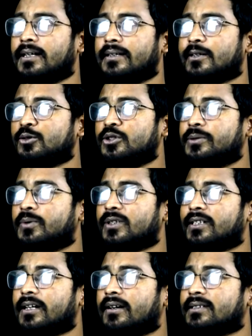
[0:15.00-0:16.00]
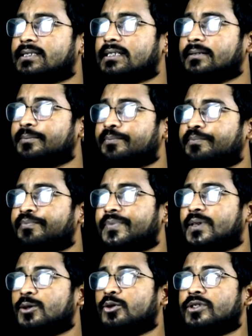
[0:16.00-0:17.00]
দেখো উদ্দীপকে দেওয়া আছে
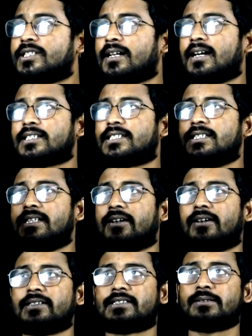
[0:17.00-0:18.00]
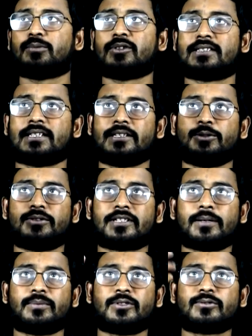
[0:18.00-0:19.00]
দুইটা রাশি দেওয়া আছে বলেছে এই দুইটা
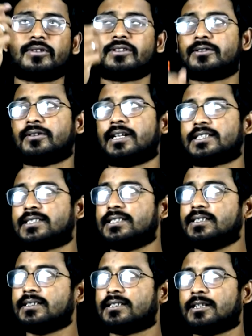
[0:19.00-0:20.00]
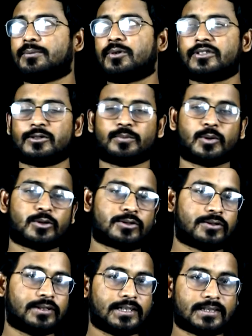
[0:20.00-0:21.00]
বীজগণিত রাশি তারপর কিছু প্রশ্ন
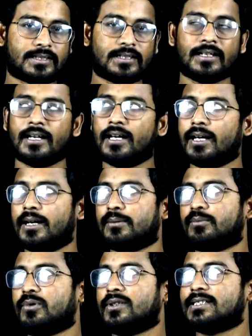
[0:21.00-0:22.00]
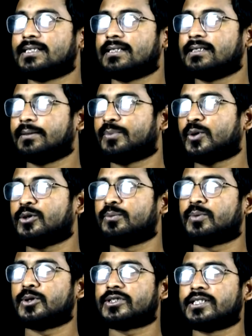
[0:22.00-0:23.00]
দিয়েছে বলেছে যে প্রথম
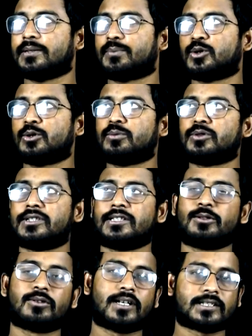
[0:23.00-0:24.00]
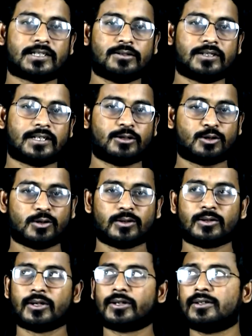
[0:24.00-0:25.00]
প্রশ্নে প্রথম ও দ্বিতীয় রাশি দুইটার যোগ
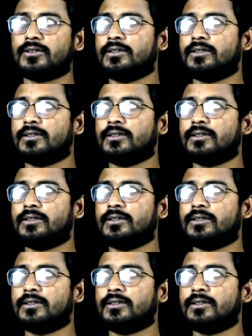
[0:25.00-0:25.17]
করো